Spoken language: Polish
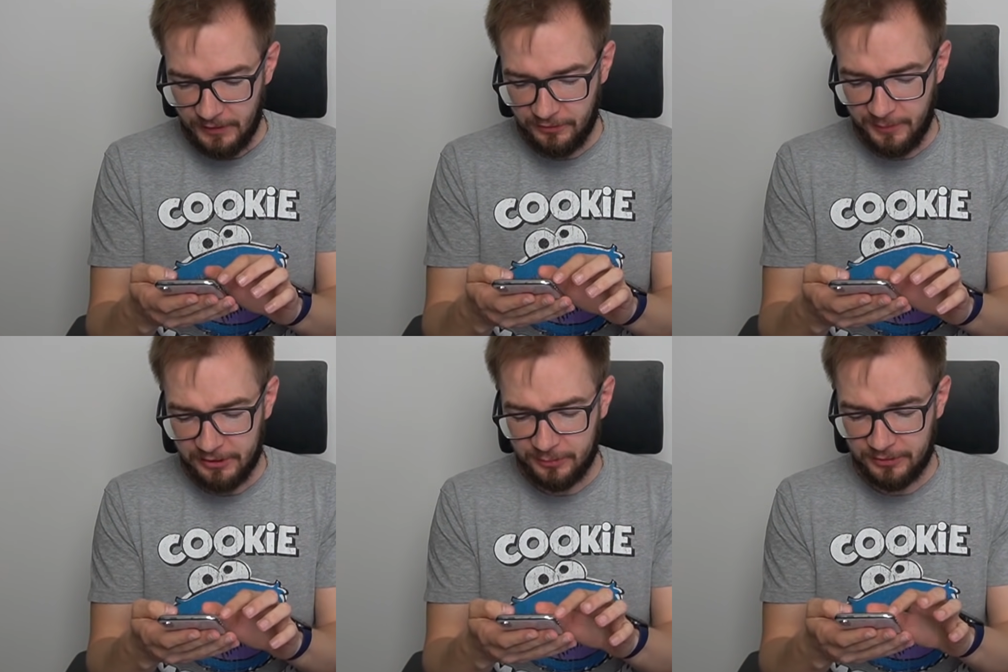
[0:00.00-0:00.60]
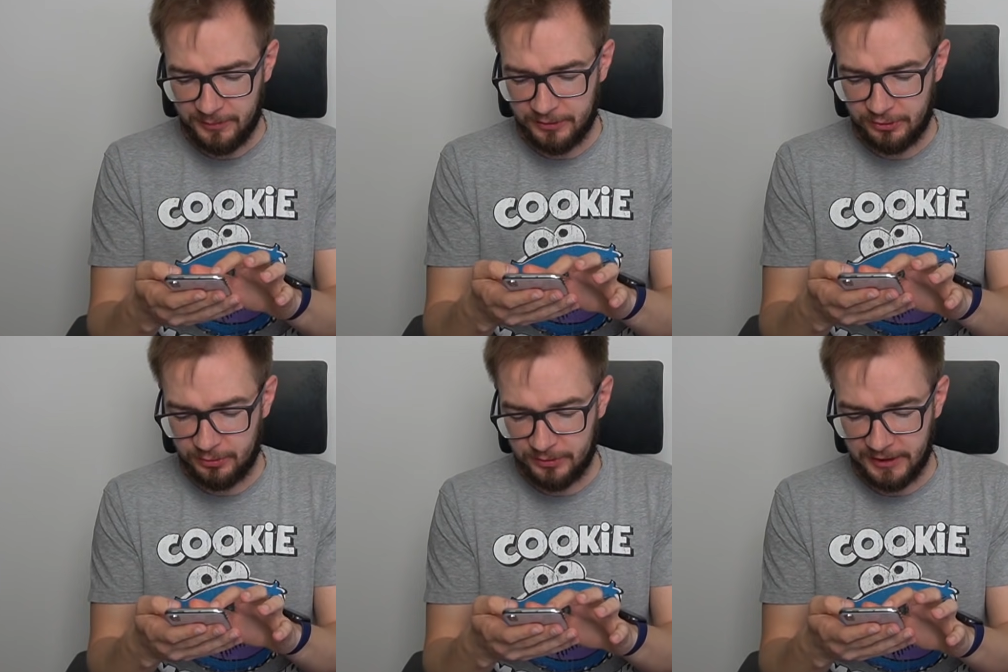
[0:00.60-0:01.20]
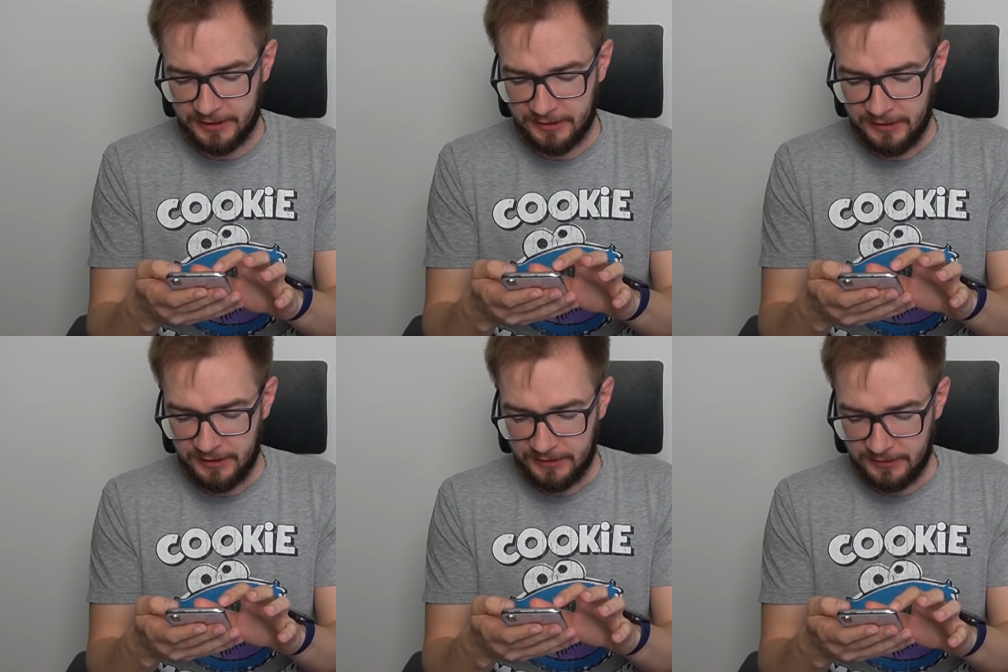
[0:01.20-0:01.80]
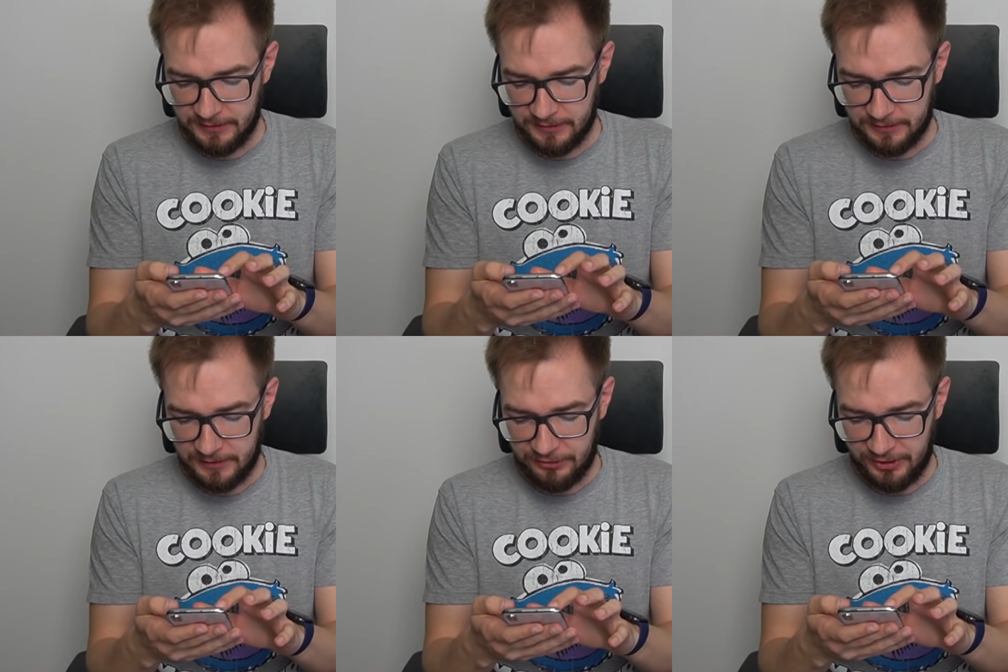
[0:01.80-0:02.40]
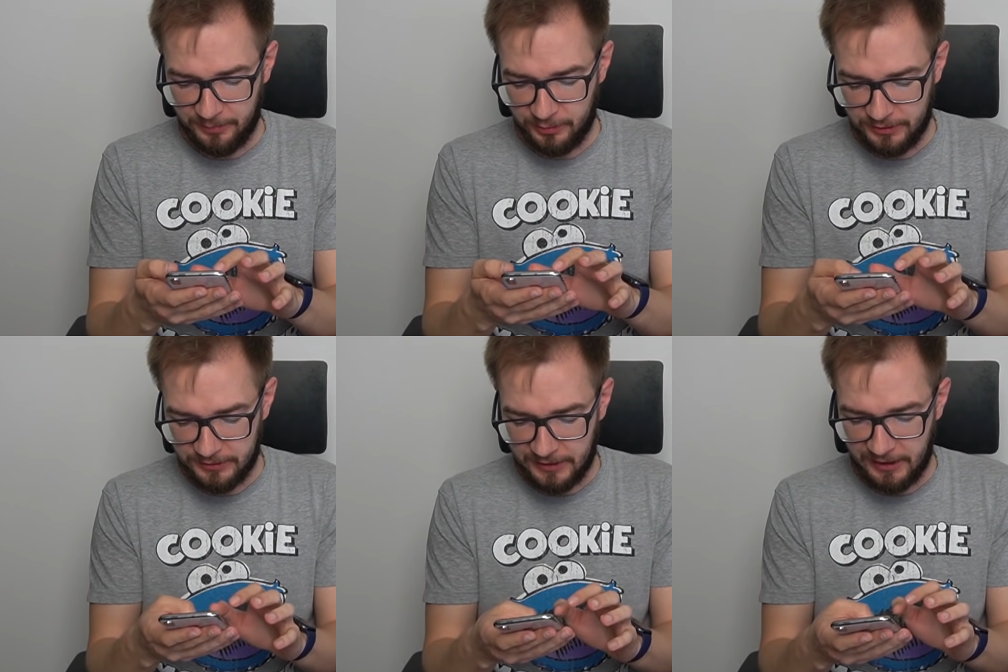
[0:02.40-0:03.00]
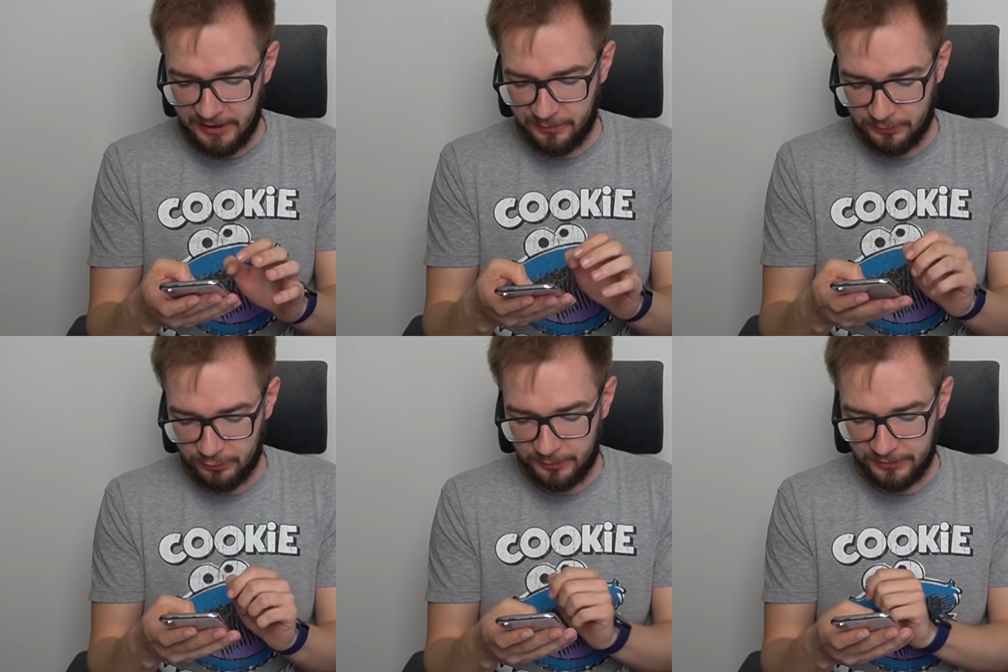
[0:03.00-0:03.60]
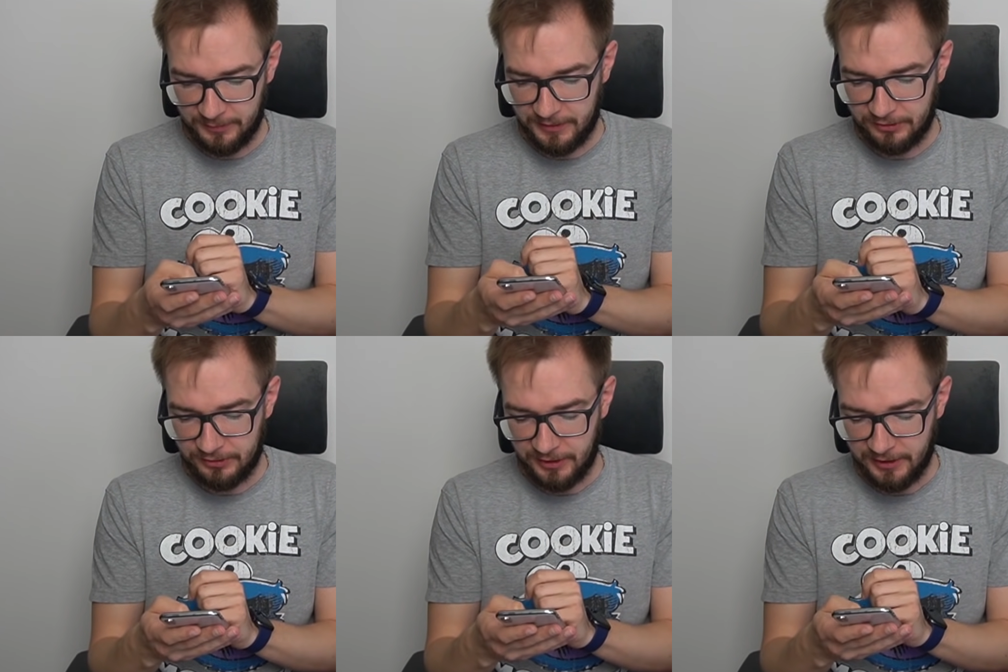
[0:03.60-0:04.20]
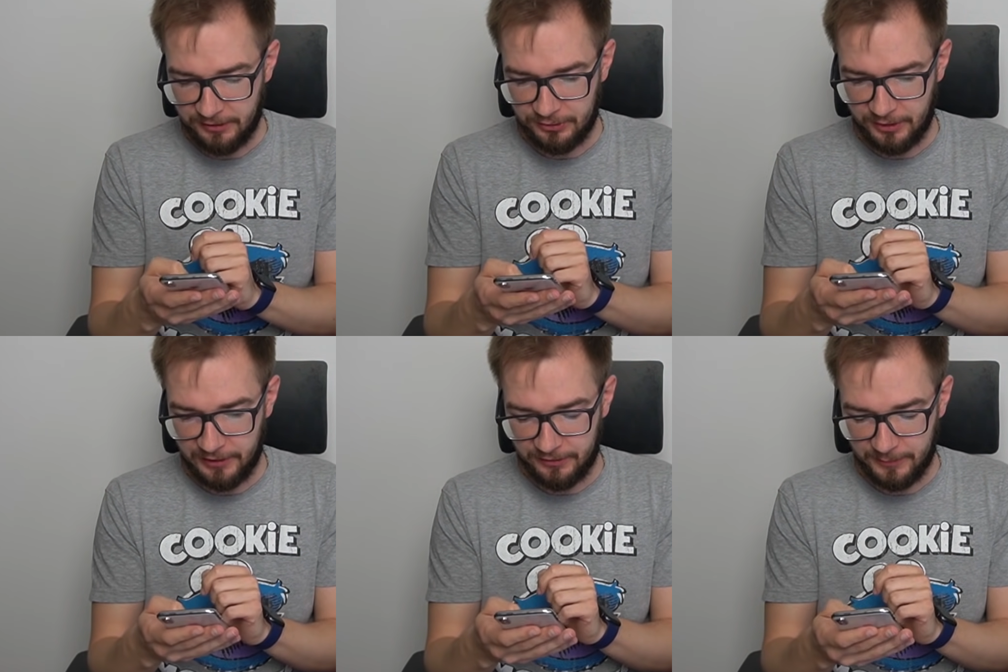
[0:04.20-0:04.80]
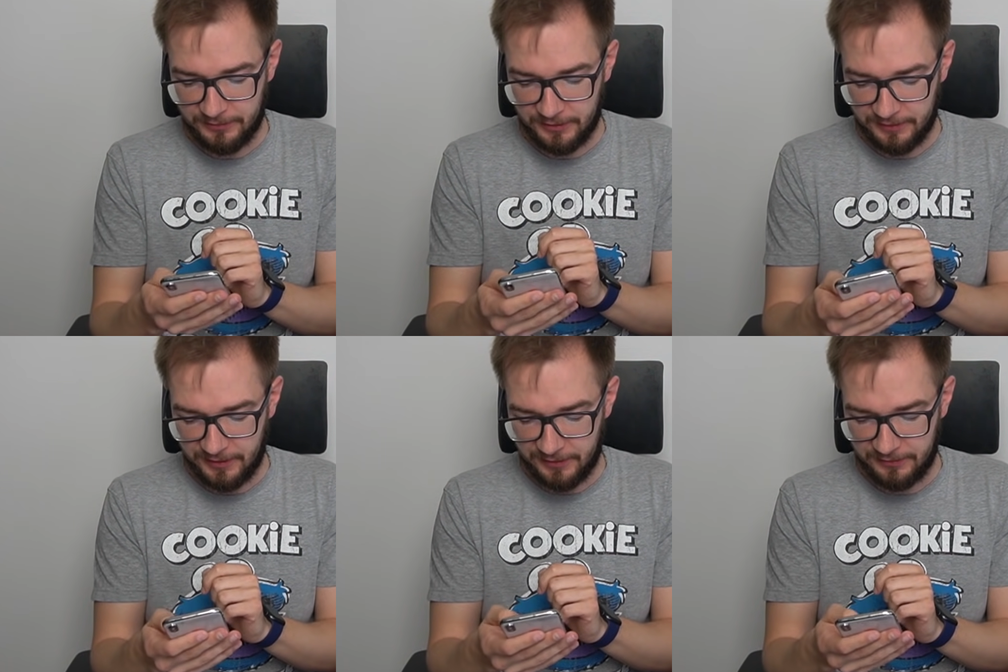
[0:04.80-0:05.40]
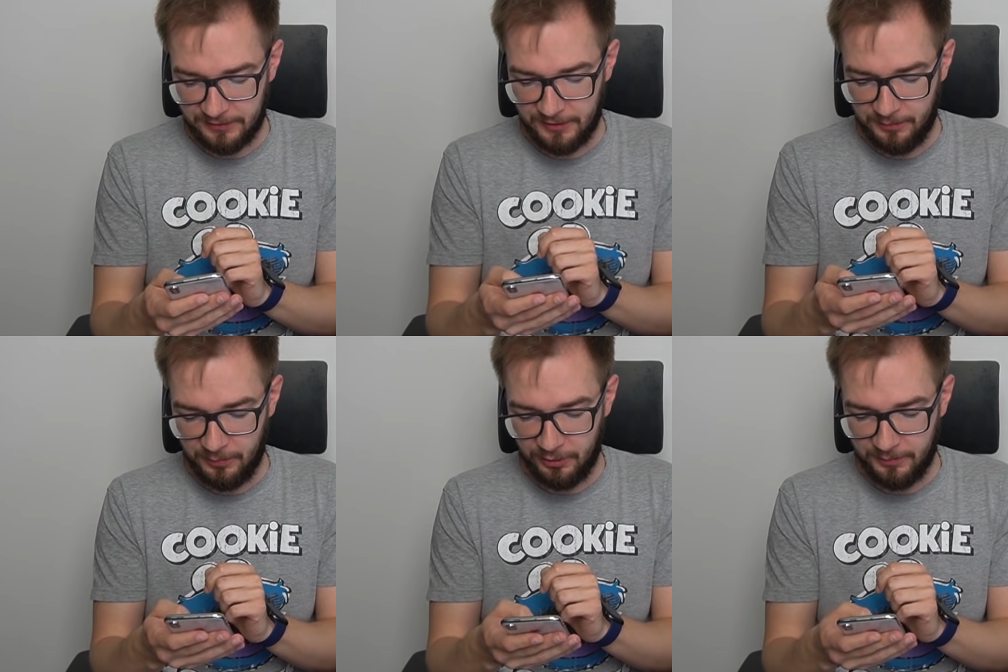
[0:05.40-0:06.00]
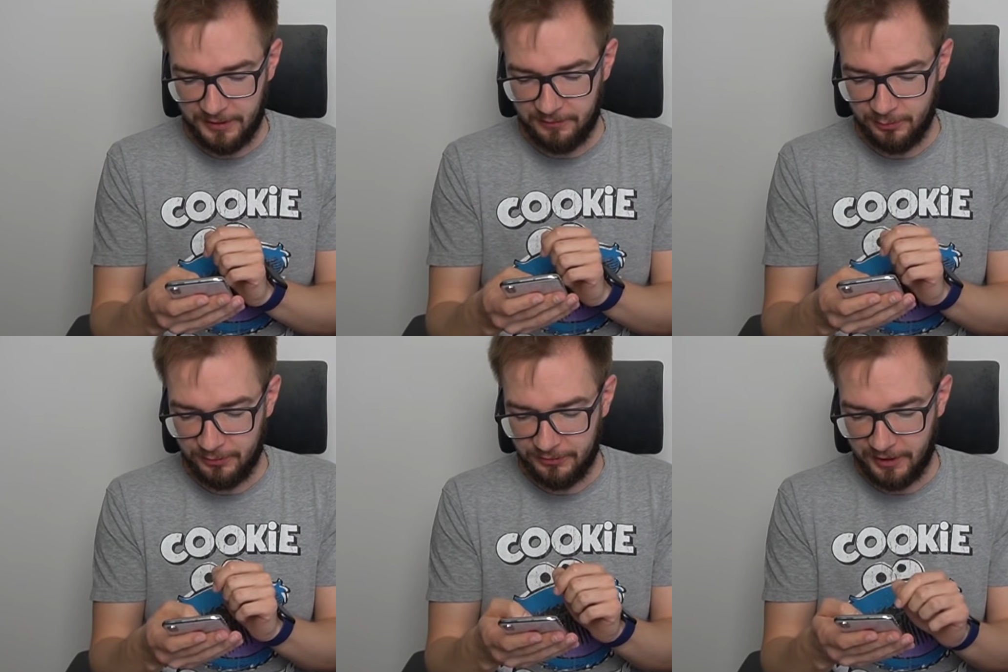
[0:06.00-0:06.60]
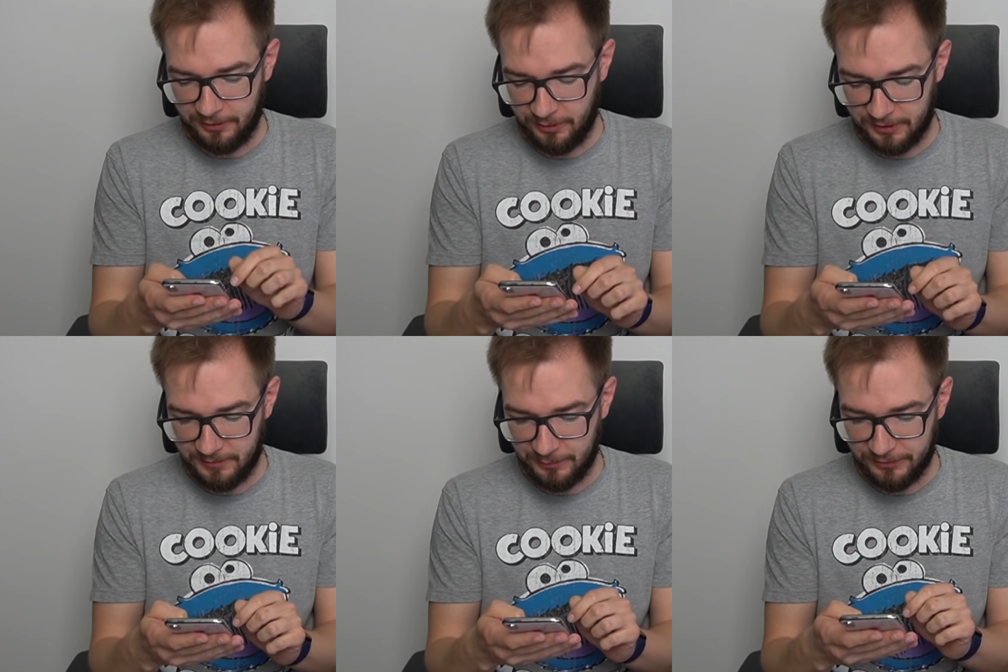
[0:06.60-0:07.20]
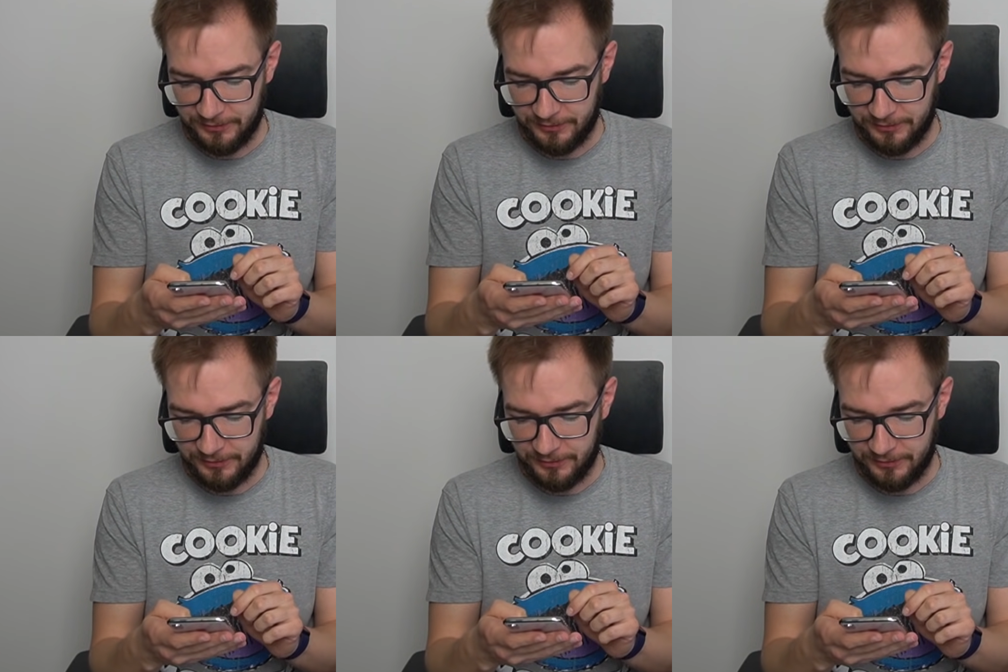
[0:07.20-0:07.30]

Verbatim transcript: Zobaczmy sobie, czy tutaj E, nasza ponitka, albo wrzucimy sobie jeszcze jajeczko, ja sobie wtedy zaraz porobię ewolucję, akurat mam